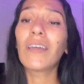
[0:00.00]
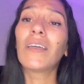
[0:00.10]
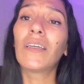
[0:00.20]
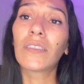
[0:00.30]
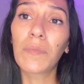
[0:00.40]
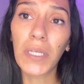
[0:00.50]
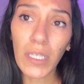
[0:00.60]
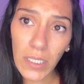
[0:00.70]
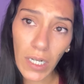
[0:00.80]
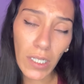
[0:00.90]
eh, se me está
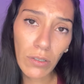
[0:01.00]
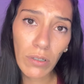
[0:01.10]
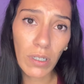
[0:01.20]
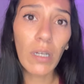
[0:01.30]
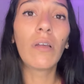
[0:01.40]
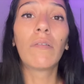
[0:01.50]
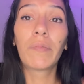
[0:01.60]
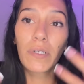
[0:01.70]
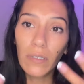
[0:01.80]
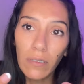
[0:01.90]
acercando el
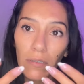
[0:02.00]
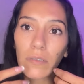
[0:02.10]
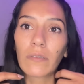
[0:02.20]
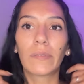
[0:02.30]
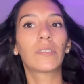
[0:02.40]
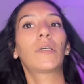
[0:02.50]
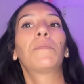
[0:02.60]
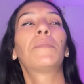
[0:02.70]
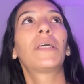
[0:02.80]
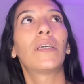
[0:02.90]
periodo, como
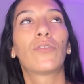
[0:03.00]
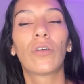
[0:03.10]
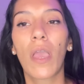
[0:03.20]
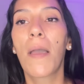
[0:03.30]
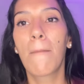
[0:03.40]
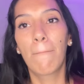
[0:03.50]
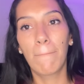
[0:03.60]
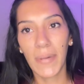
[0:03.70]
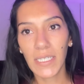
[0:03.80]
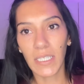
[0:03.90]
siempre, y estoy
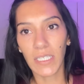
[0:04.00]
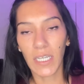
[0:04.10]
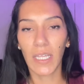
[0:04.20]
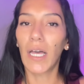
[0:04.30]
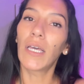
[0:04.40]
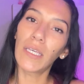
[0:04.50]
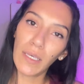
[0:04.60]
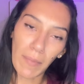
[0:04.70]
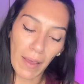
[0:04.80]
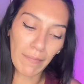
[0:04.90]
más hinchada
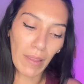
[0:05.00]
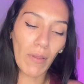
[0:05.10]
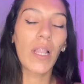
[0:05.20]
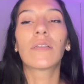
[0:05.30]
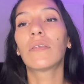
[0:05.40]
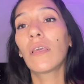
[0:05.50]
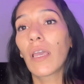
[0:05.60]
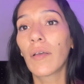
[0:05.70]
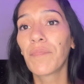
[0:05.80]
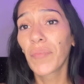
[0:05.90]
y más me duele. Así
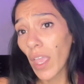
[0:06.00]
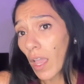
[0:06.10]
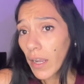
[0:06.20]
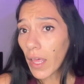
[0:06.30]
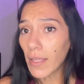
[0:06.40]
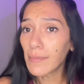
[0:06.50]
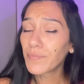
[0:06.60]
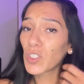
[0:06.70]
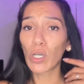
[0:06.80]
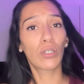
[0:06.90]
que nada,
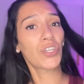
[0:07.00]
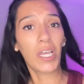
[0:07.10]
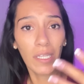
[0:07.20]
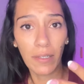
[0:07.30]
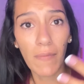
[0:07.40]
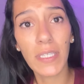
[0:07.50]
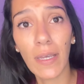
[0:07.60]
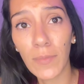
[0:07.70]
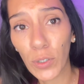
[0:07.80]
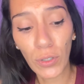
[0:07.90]
son cosas que
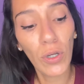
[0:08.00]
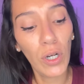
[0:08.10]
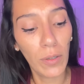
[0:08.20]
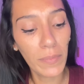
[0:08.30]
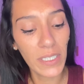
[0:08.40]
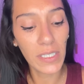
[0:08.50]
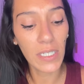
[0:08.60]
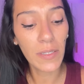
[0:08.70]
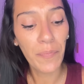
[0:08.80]
atravesamos todos los meses.